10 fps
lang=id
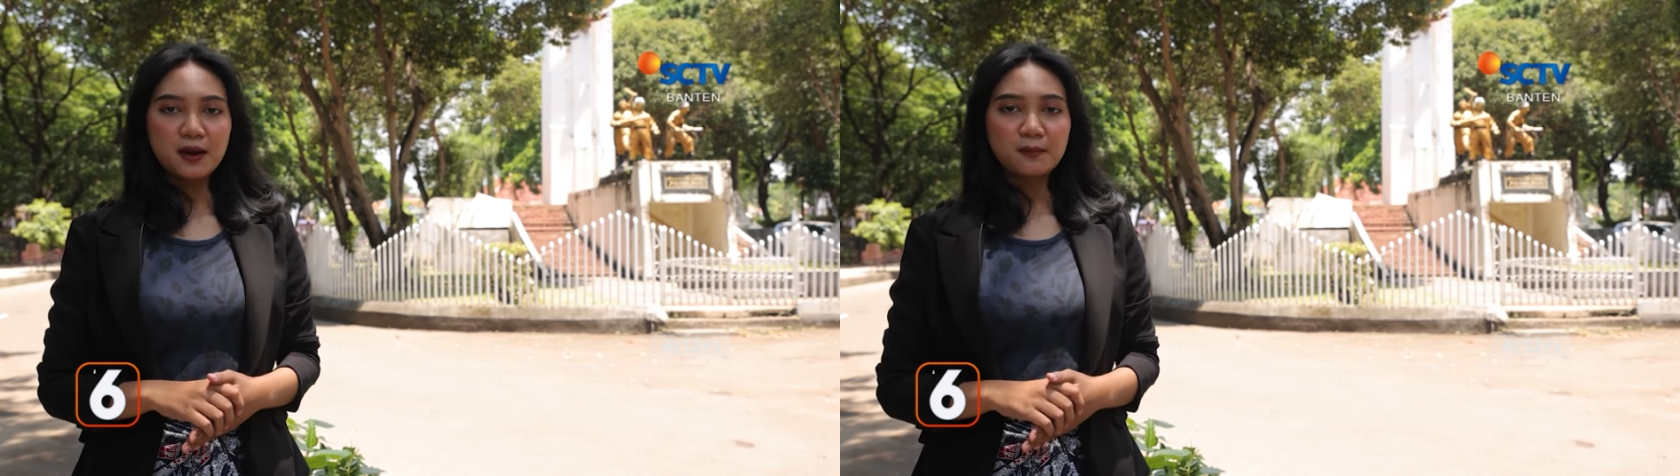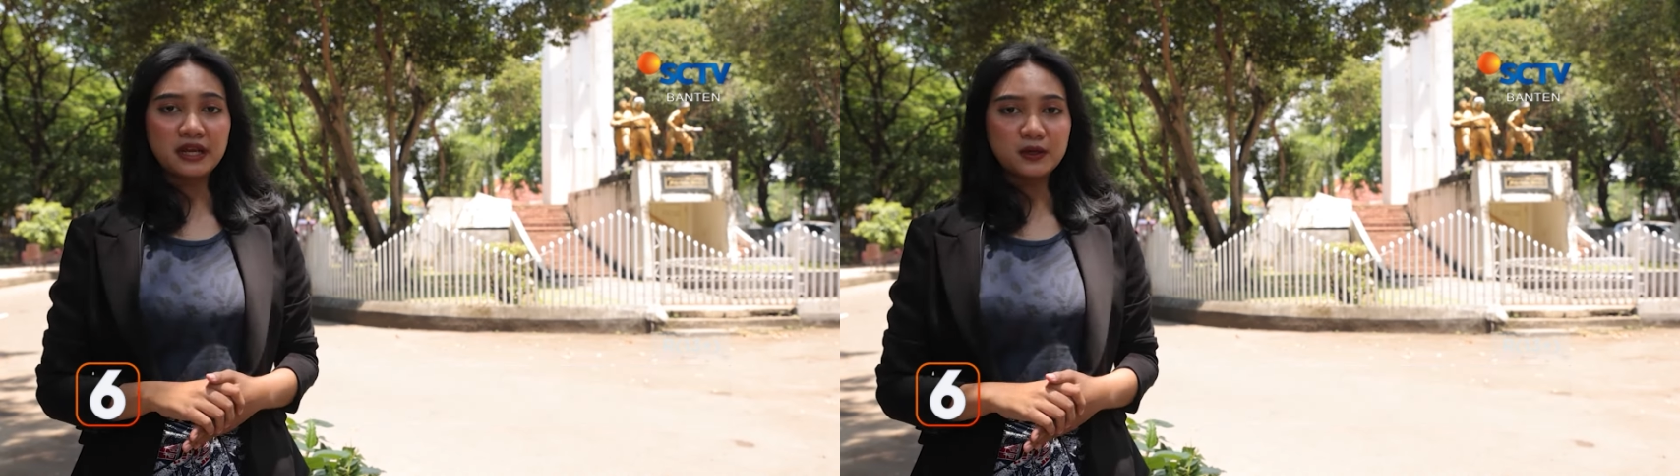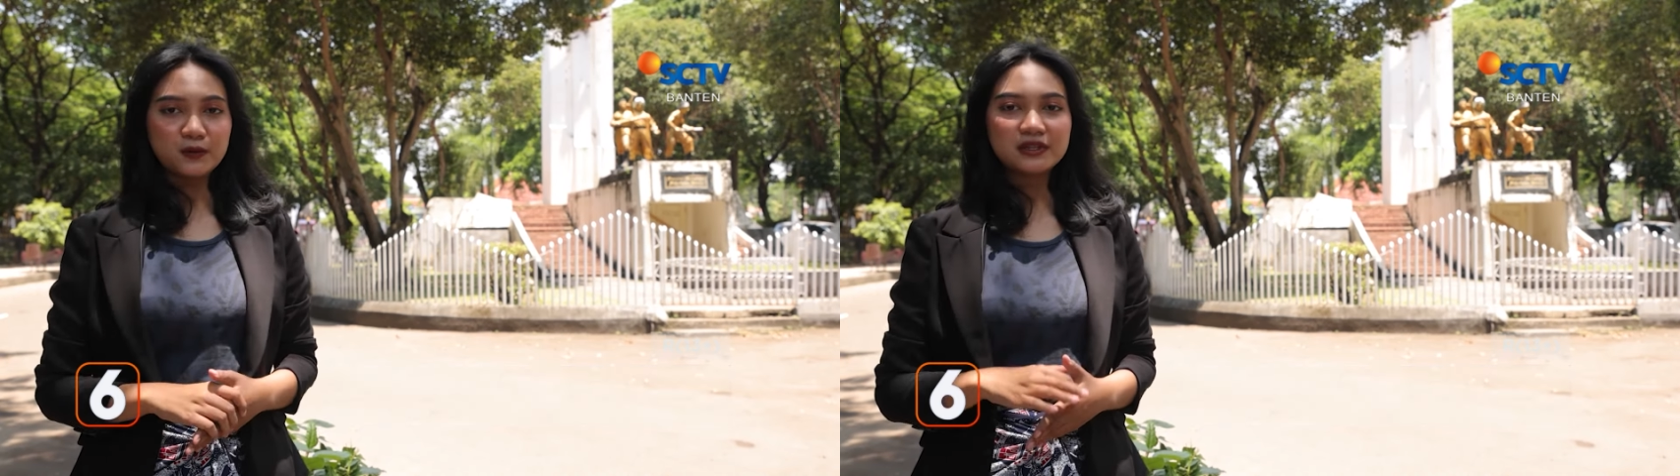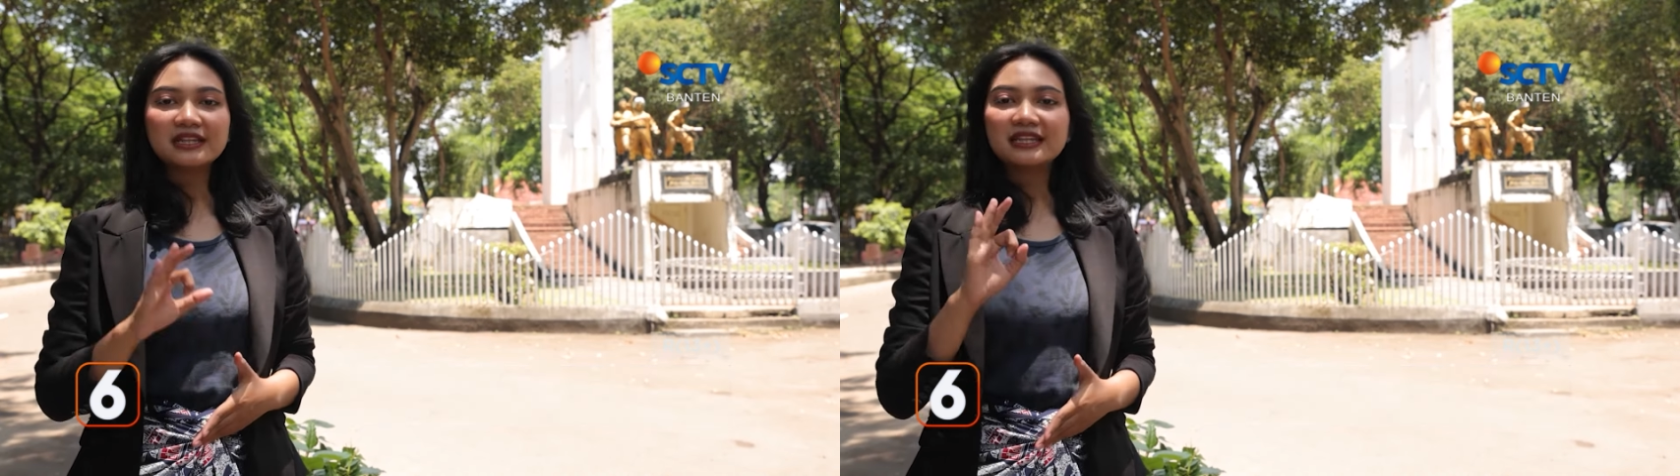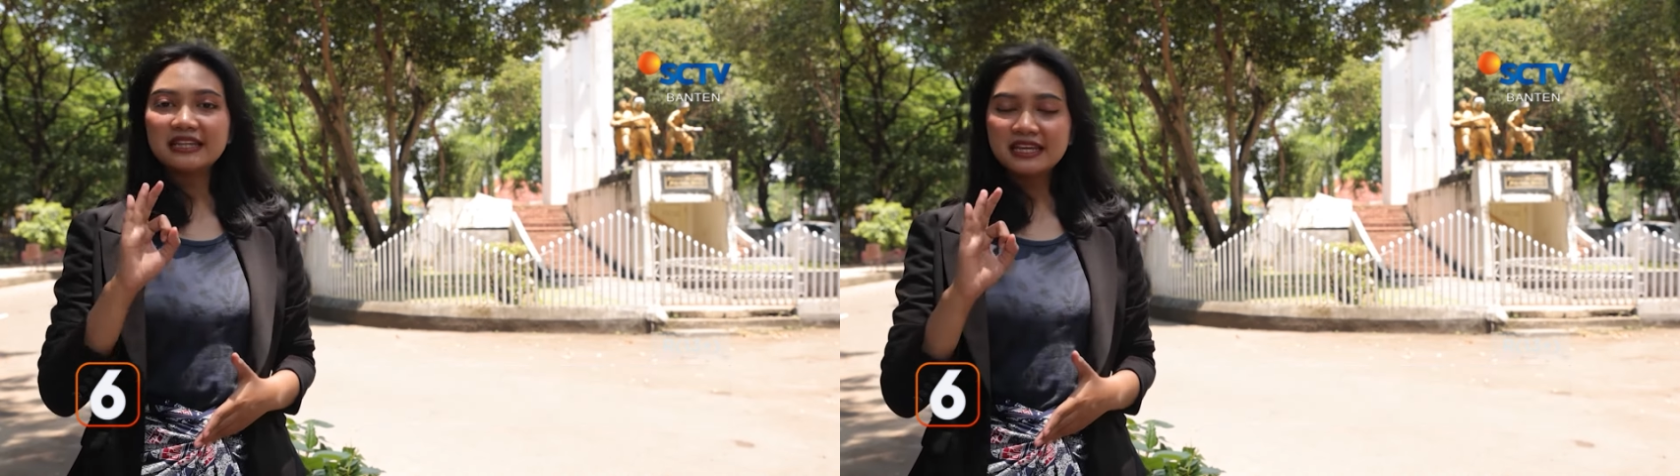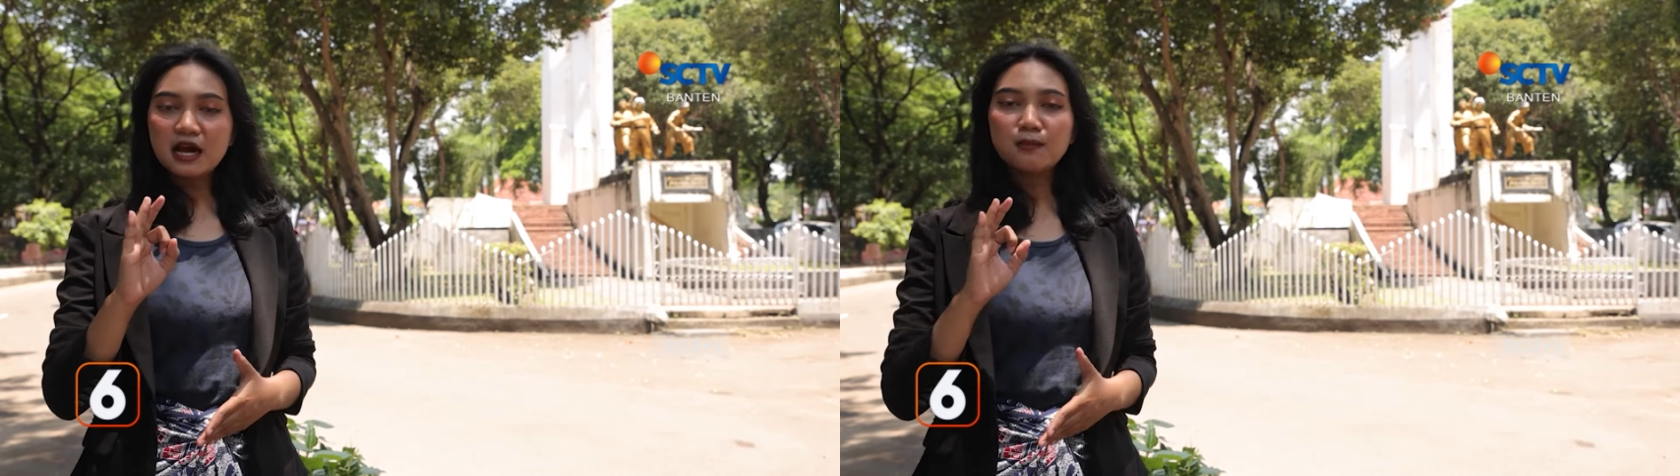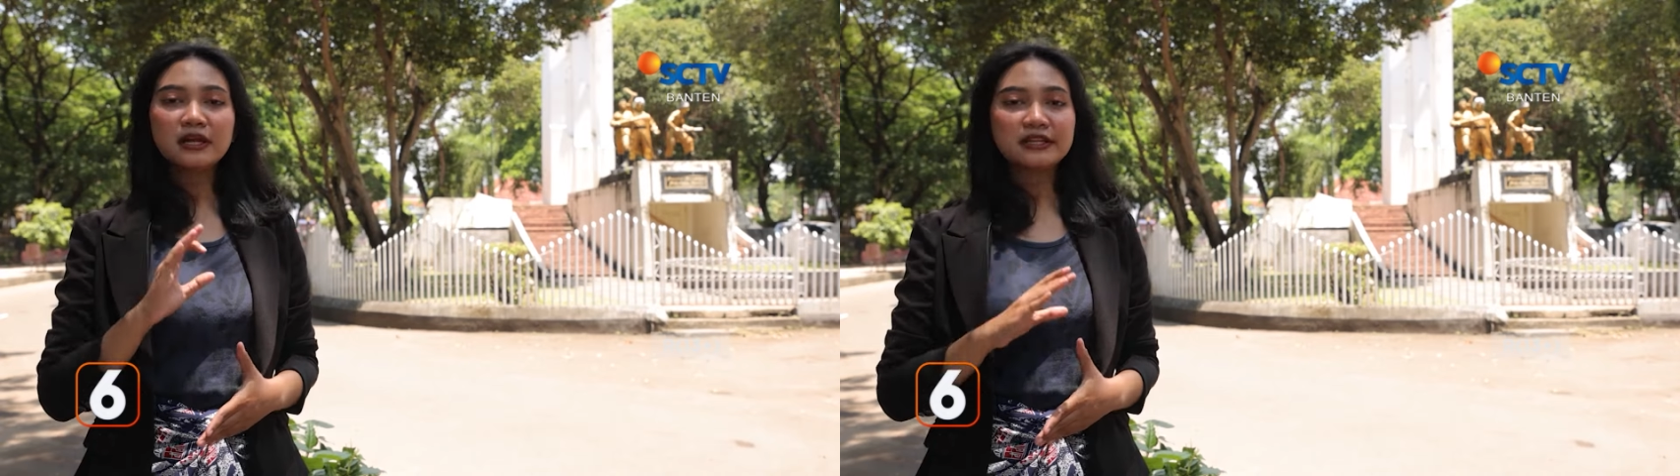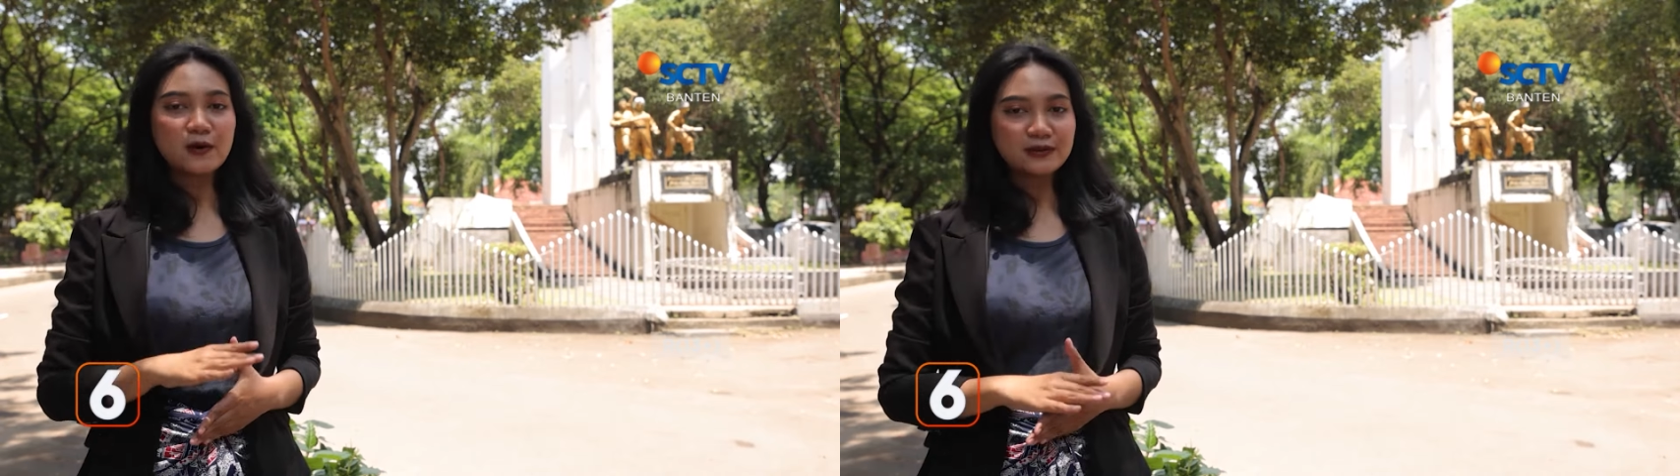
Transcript: Berikut tiga berita